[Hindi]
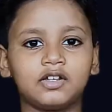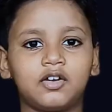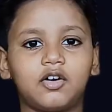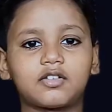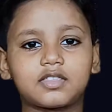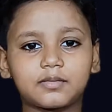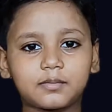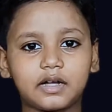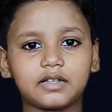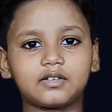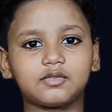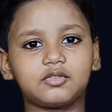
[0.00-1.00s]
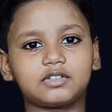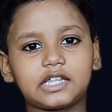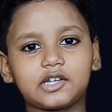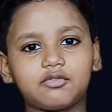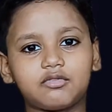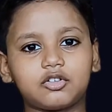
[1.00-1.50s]
और चमकादर उल्टे
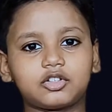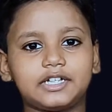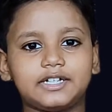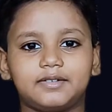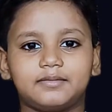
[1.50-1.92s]
क्यों सोते हैं